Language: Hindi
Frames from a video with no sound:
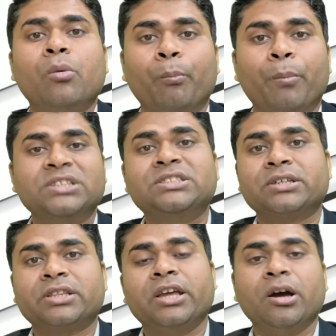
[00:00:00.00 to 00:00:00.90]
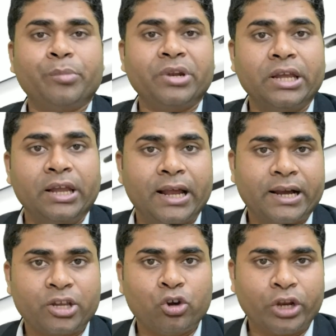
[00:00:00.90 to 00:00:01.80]
बन सकते हैं अपने
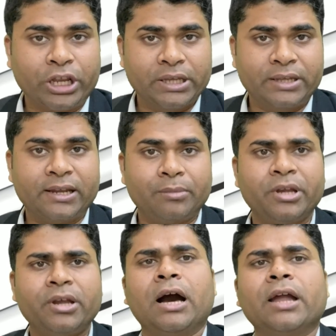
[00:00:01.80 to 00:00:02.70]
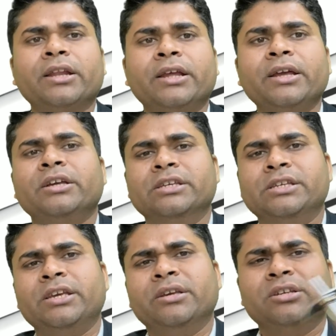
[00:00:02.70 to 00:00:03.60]
इलाके और एरिया में कारण है कि
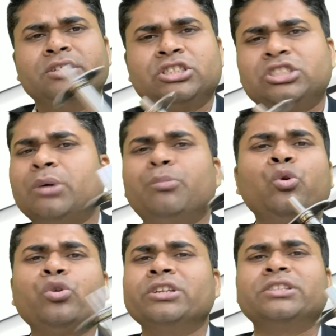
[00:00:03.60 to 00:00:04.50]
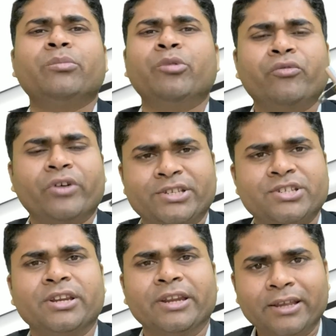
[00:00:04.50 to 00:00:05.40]
ये सब लोग इसका
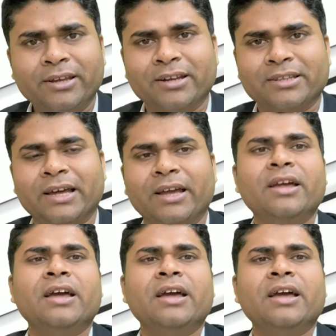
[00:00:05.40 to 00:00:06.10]
मैन्युफैक्चरिंग नहीं करता है